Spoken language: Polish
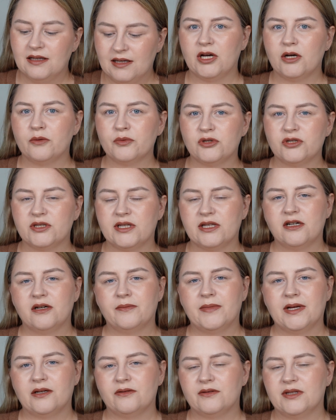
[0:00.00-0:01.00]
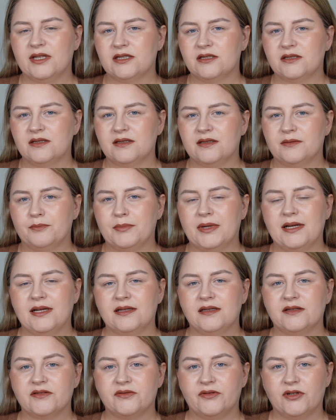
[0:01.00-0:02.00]
Oprócz tego mają też y,
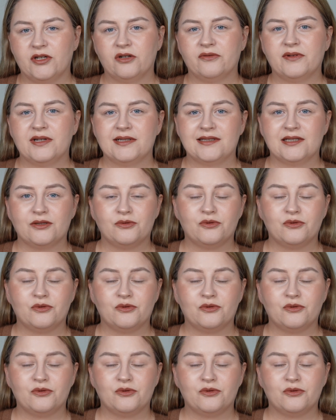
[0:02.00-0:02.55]
palety w swojej ofercie,